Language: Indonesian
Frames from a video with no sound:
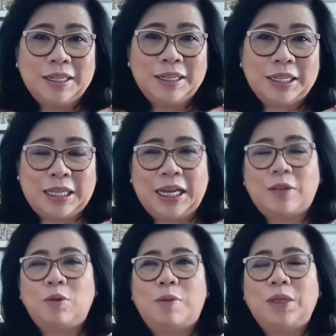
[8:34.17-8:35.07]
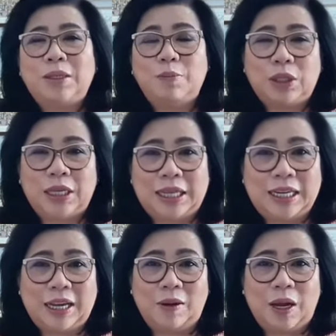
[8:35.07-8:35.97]
Ketika Tuhan menjemput
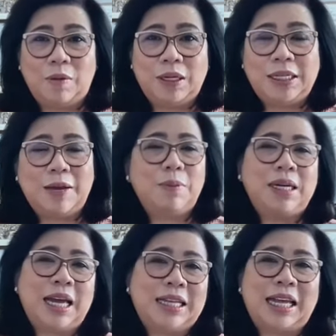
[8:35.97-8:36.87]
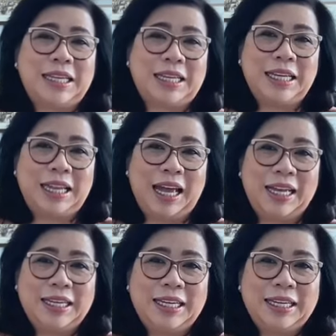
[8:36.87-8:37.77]
kita di awan-awan, dia melihat hati kita.
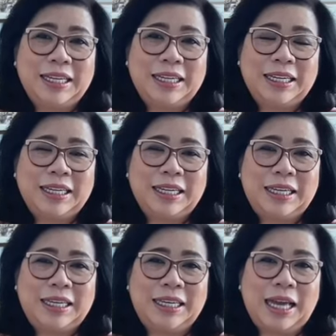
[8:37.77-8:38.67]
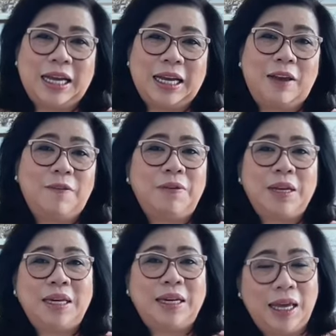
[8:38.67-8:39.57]
Yang
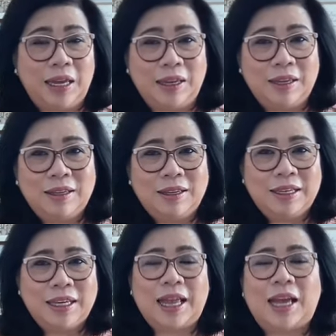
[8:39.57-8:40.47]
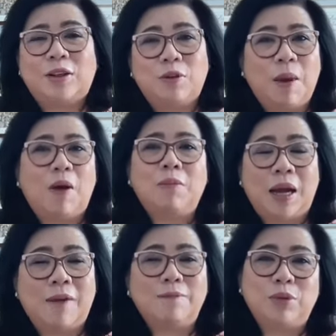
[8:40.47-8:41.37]
everyday kita itu mau
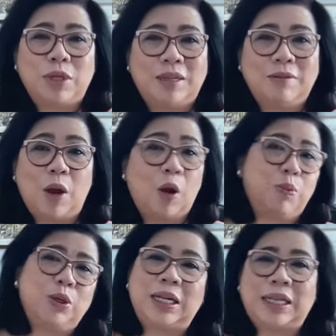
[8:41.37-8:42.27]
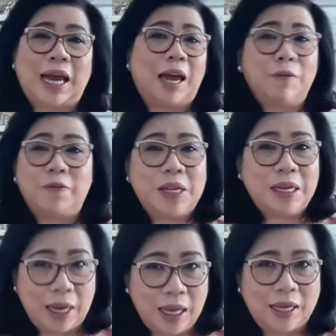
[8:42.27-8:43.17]
mengampuni. Walaupun kita
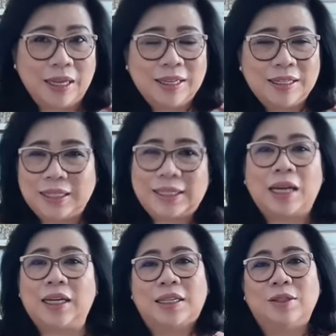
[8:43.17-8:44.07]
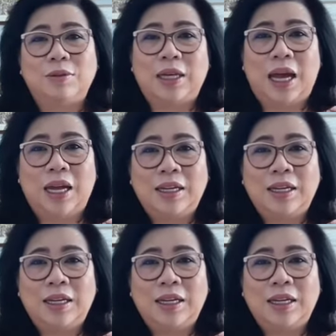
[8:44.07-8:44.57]
everyday disakiti juga.